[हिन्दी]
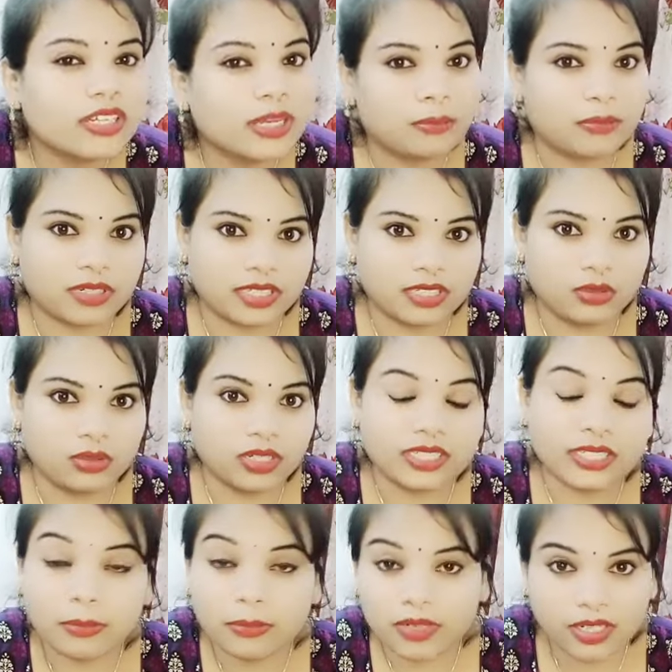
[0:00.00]
टेम्प्ररी होगा
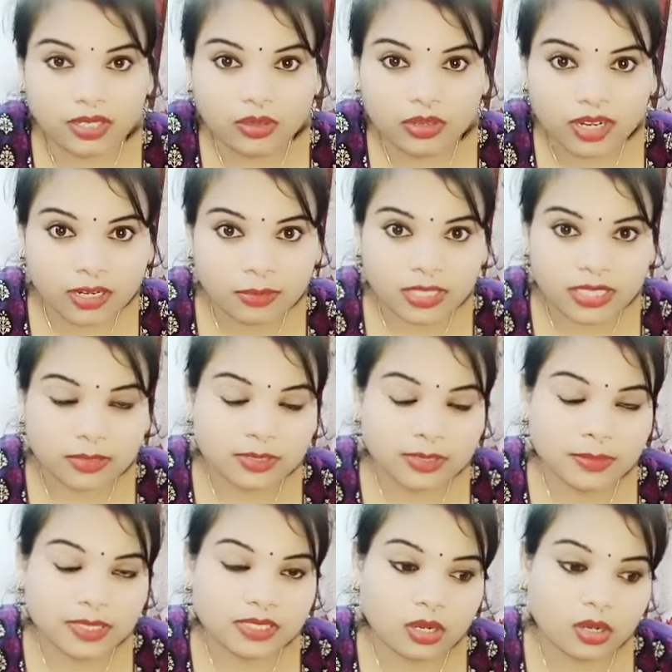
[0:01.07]
टेम्प्ररी होगा का मतलब
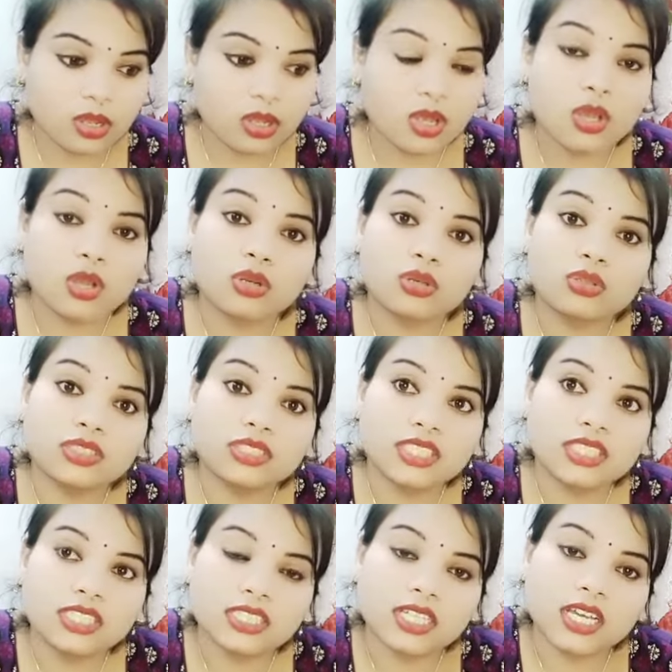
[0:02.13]
समझ रहे हो कुछ दिन तक